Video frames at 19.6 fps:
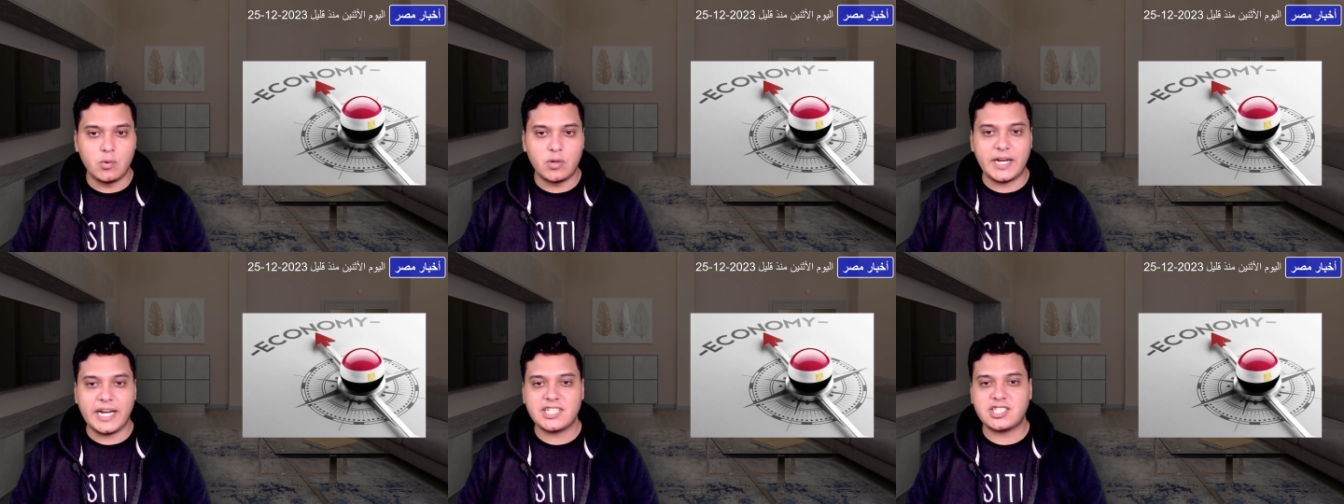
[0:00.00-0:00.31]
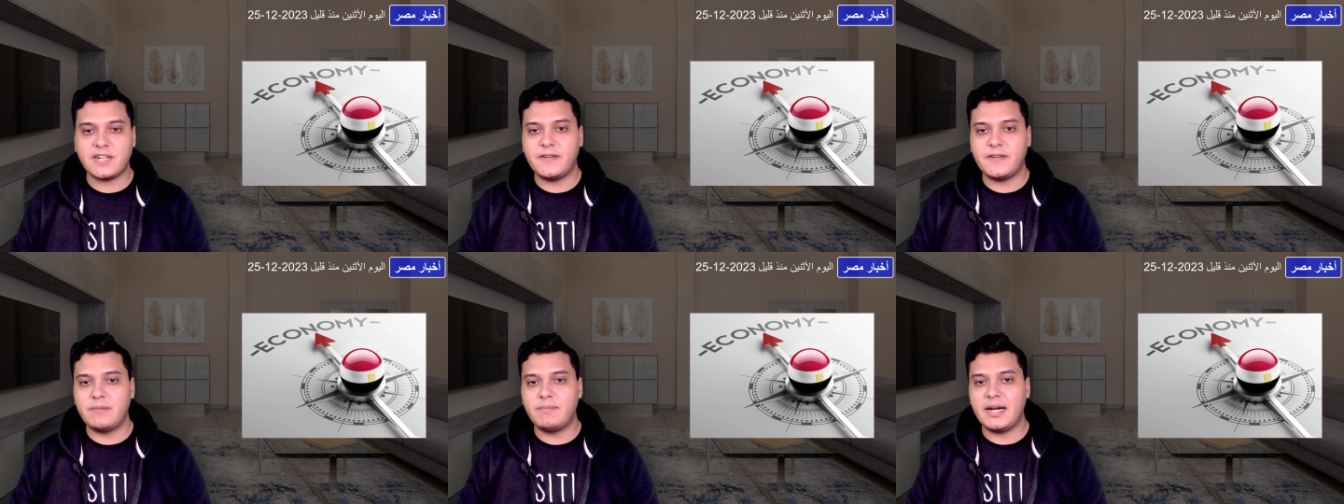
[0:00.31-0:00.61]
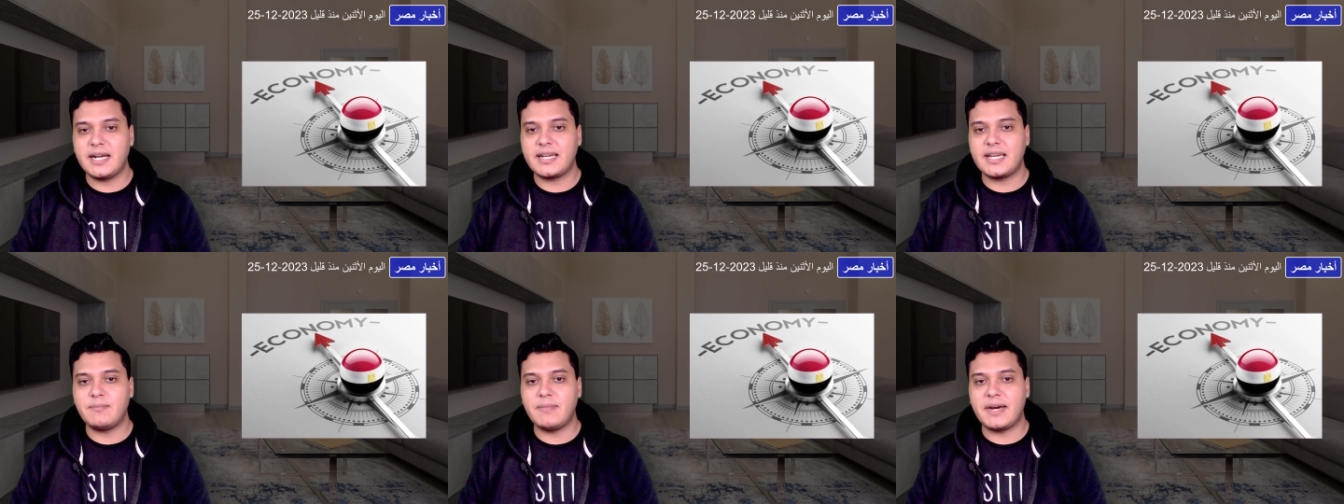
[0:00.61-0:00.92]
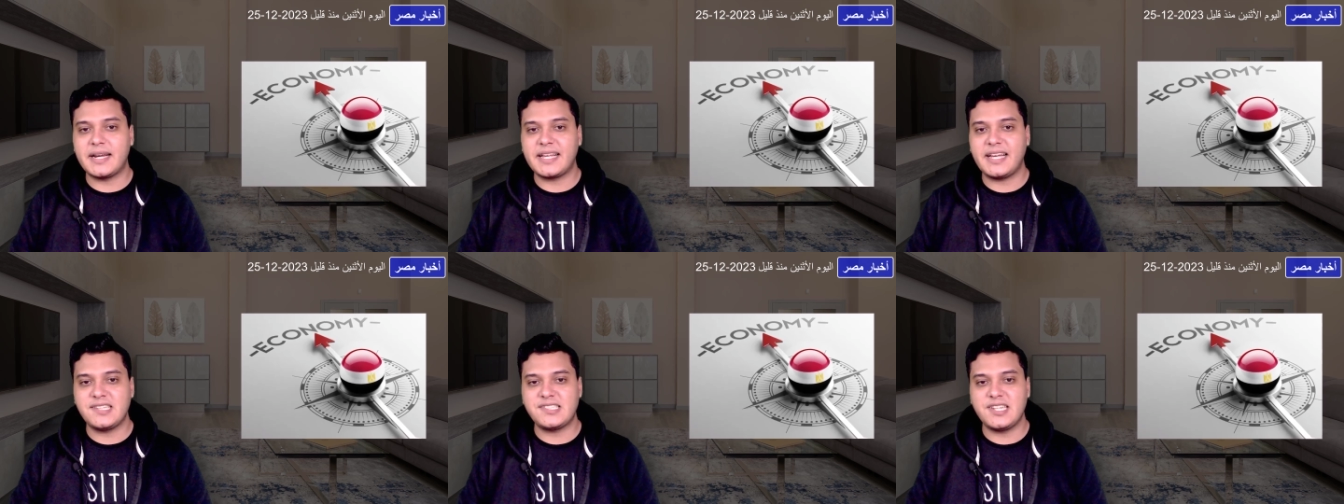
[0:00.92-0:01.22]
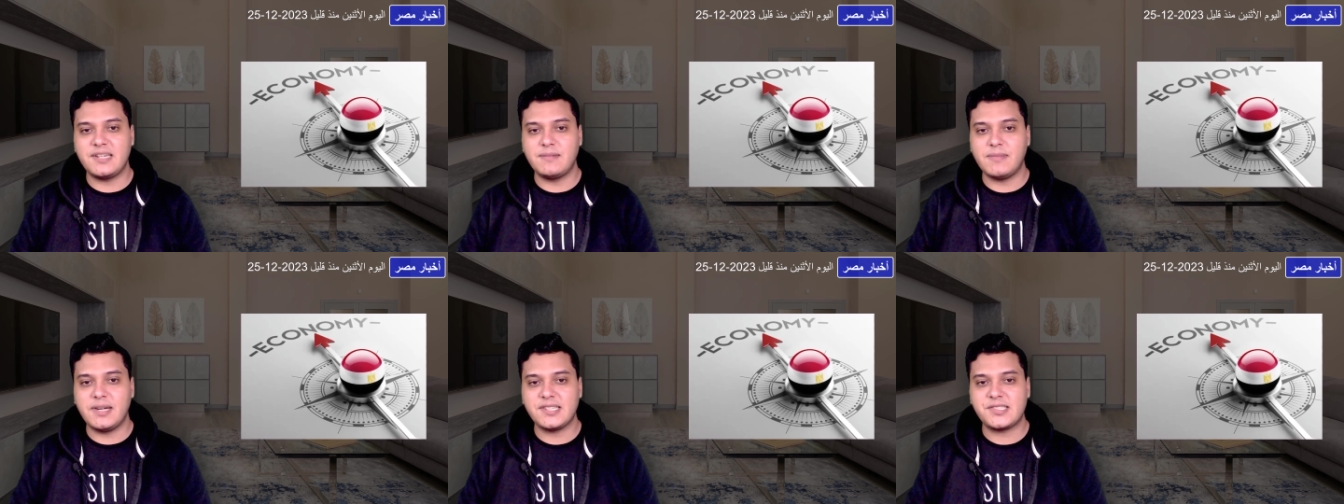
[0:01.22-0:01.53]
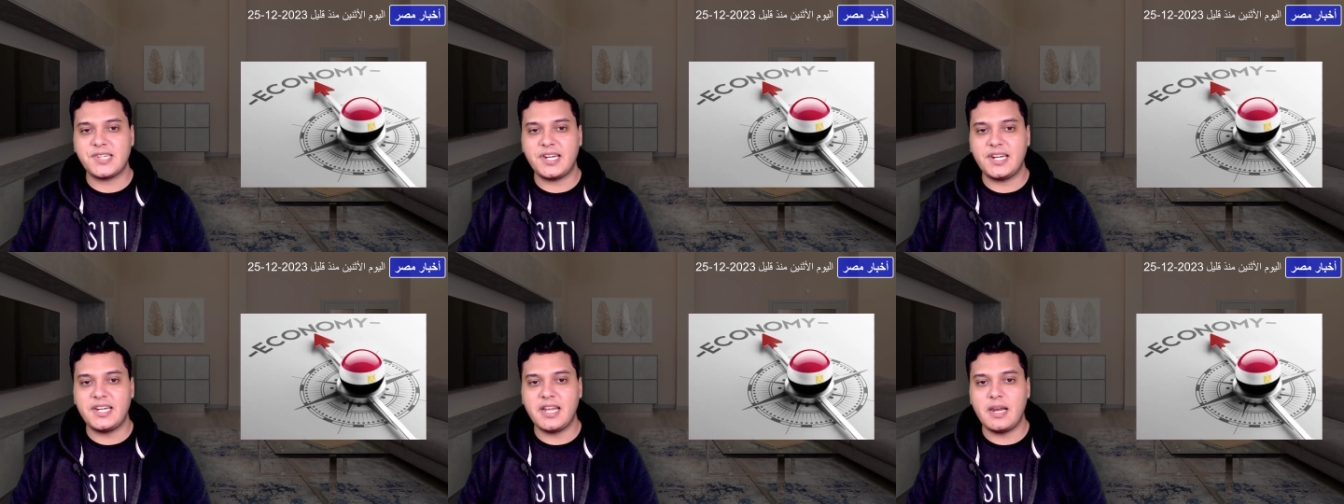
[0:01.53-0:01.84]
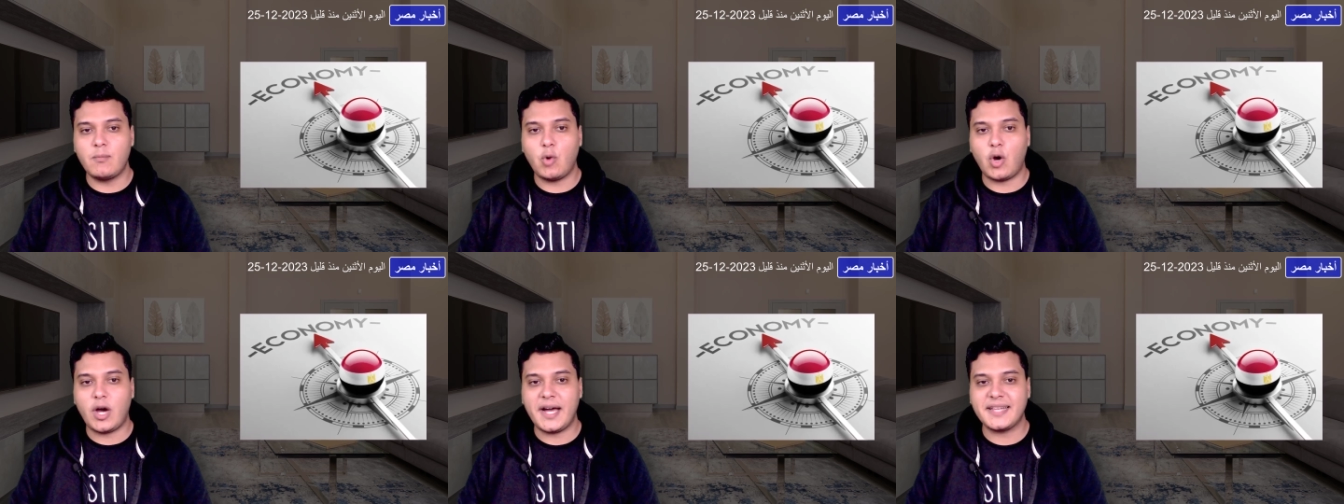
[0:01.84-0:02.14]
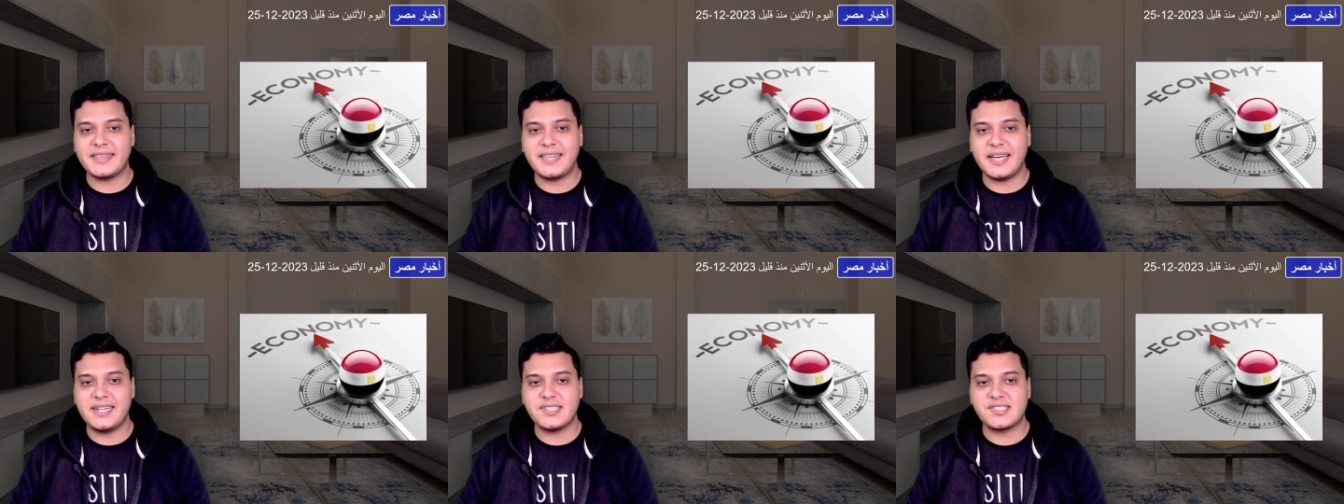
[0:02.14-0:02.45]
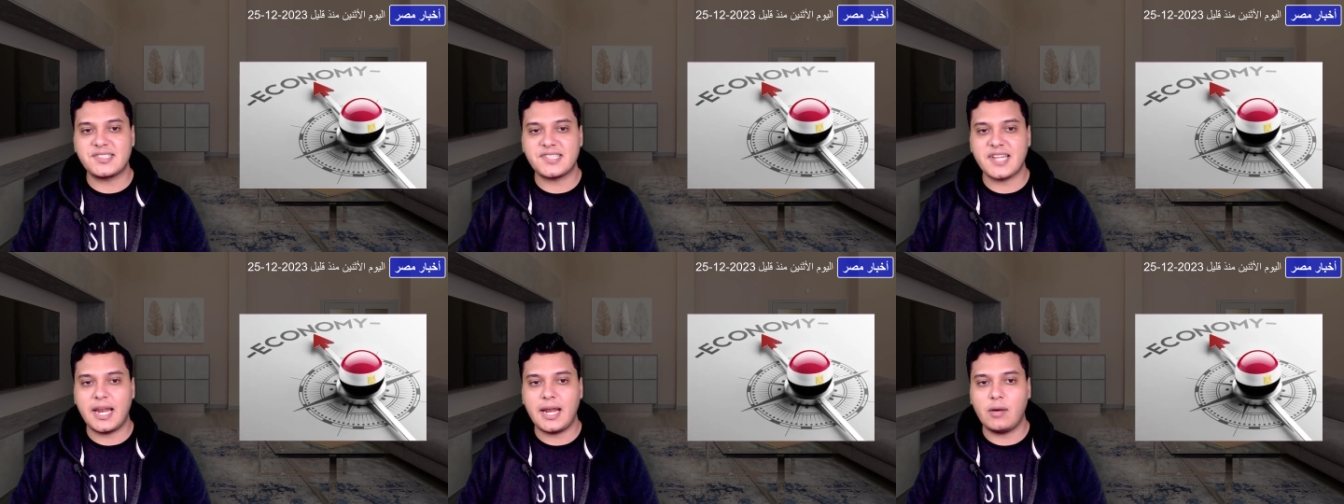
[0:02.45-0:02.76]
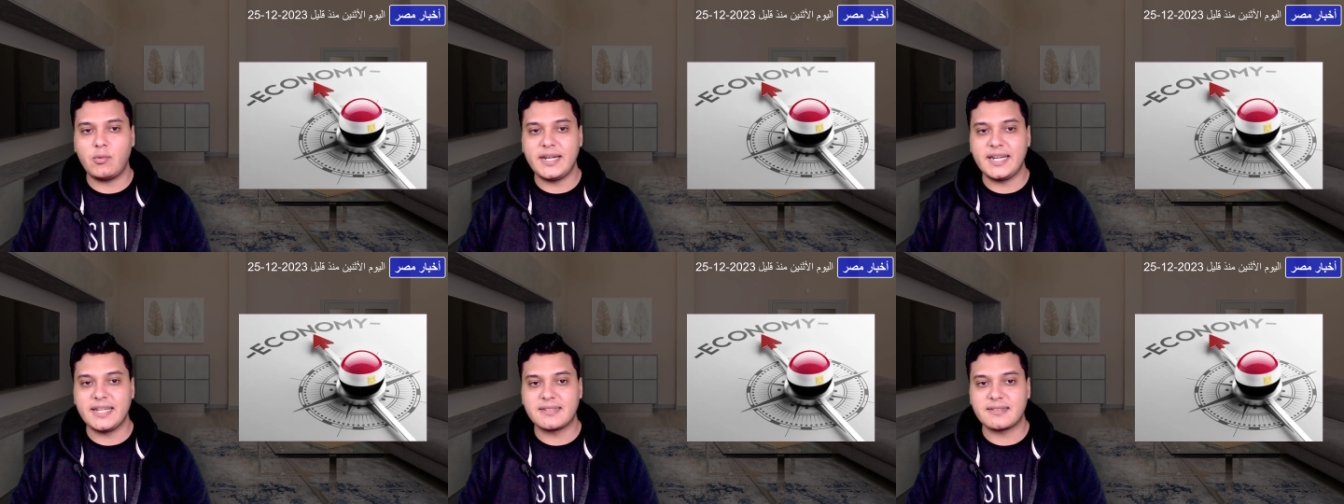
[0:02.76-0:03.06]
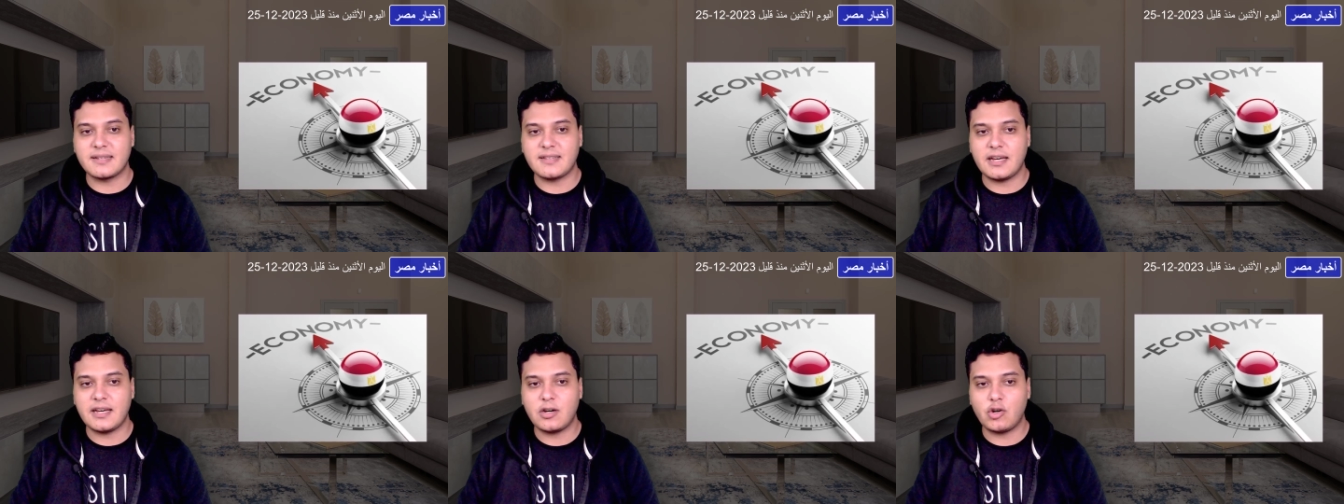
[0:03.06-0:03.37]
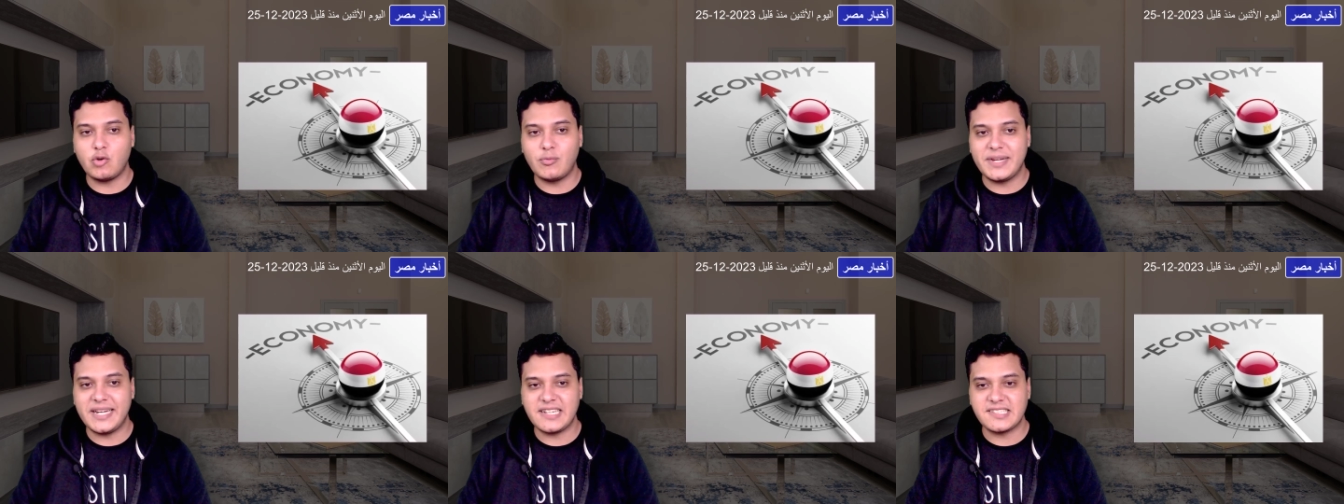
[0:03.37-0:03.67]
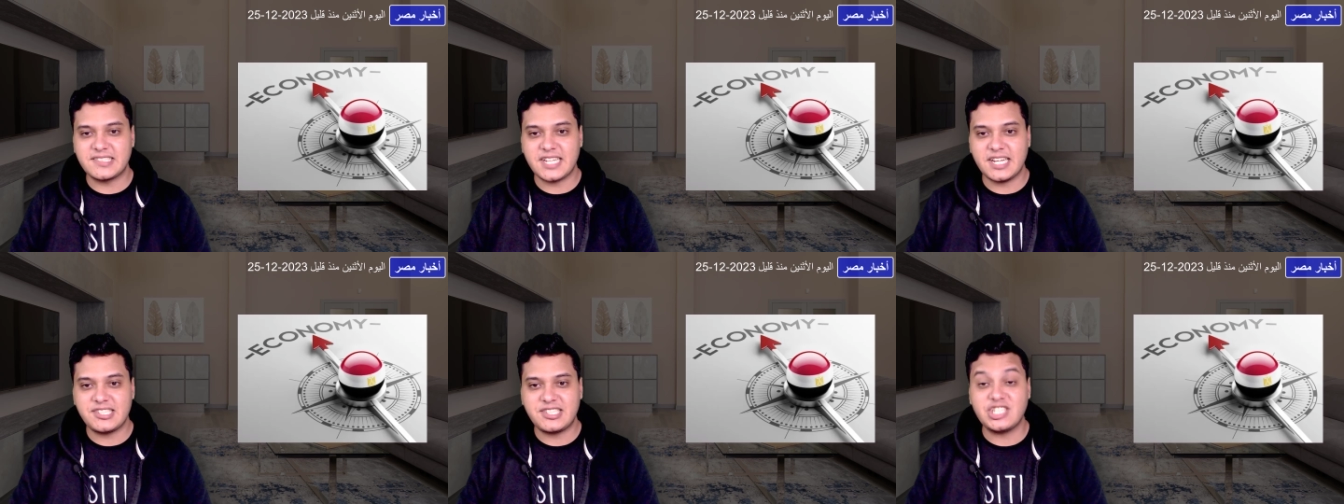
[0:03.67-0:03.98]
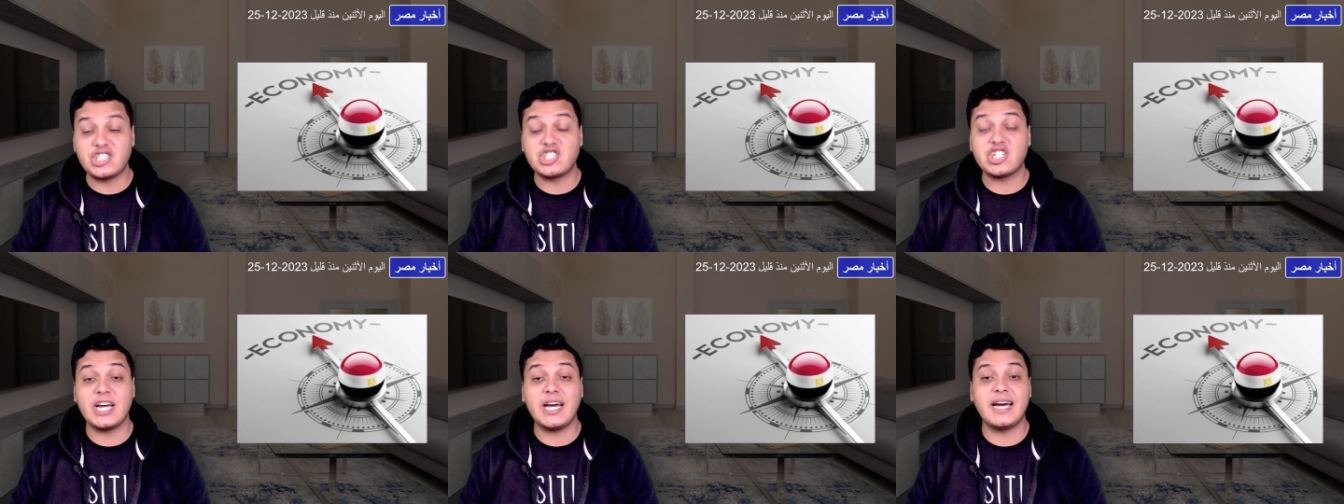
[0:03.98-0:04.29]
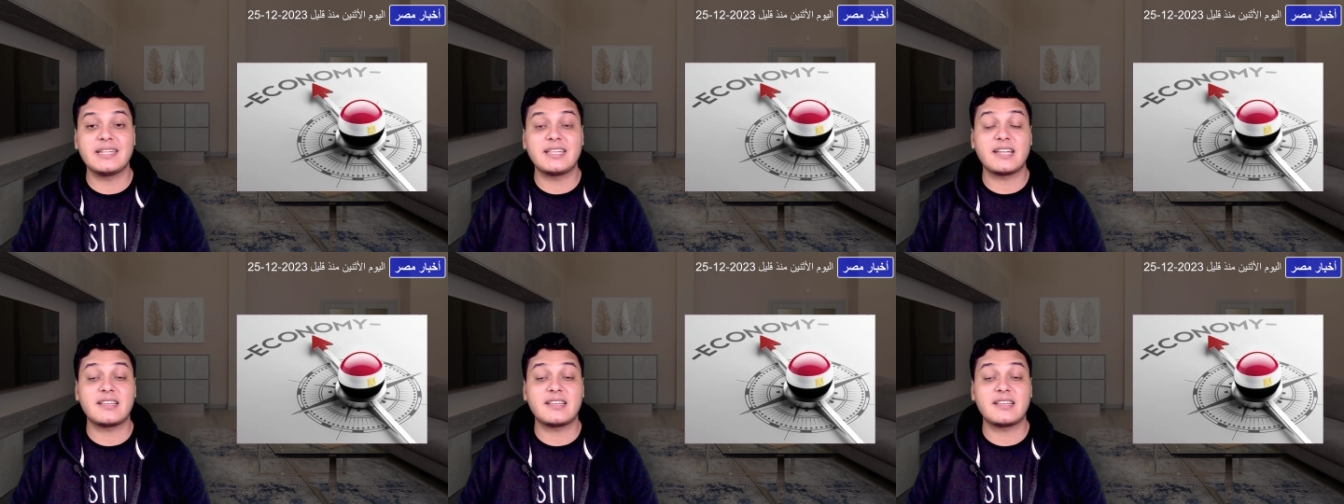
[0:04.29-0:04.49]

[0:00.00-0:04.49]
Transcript: كشف البنك المركزي المصري أن المعدل السنوي للتضخم الأساسي شهد